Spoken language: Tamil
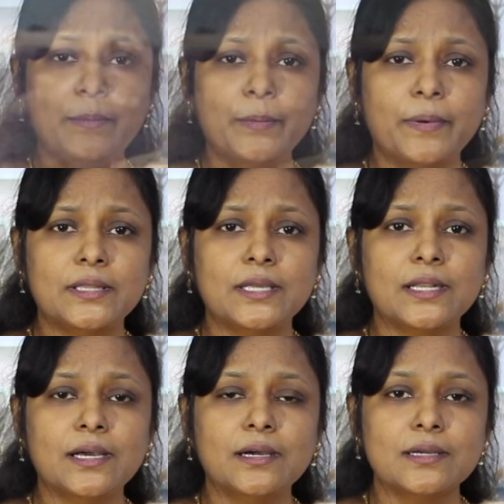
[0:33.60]
ஃபேமிலி
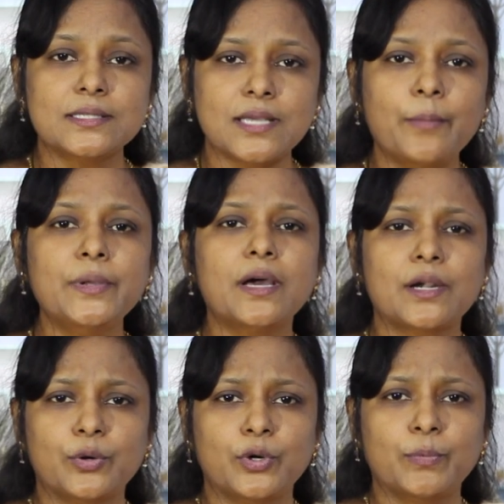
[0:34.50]
பார்த்தீங்கன்னா
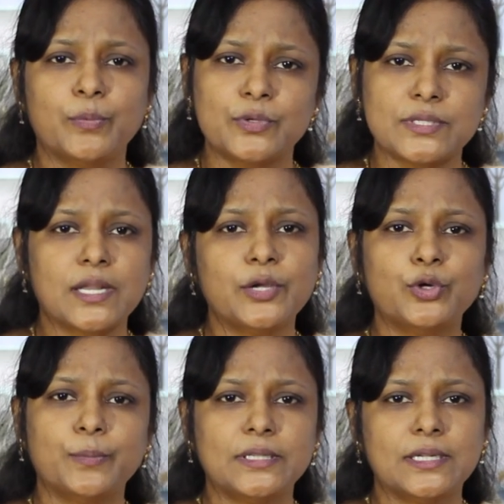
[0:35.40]
சாமியார் குடும்பம் பூசாரி
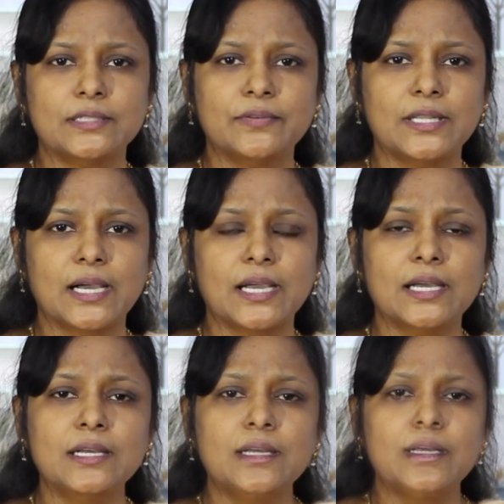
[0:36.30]
இருந்து வந்தாங்க
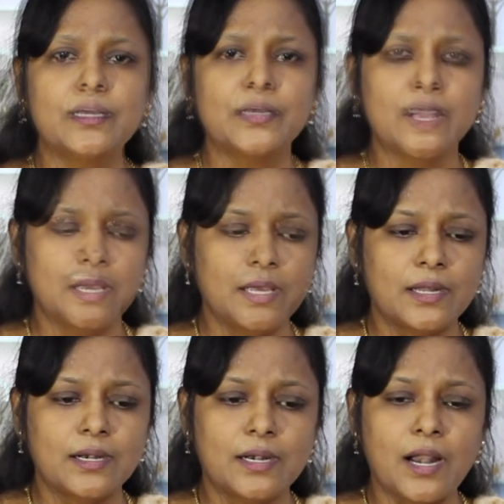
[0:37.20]

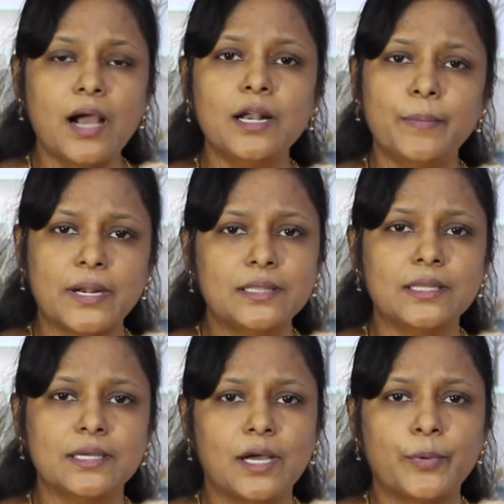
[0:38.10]
நாங்கள்
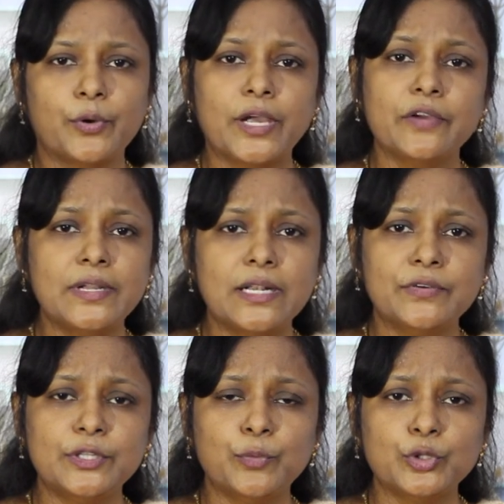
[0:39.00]
பிறந்ததுக்கு அப்புறம் எங்கள்
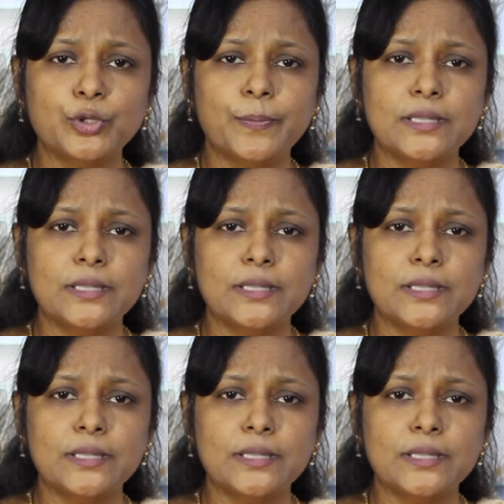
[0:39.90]
வீட்டில் வந்து மொத்தம்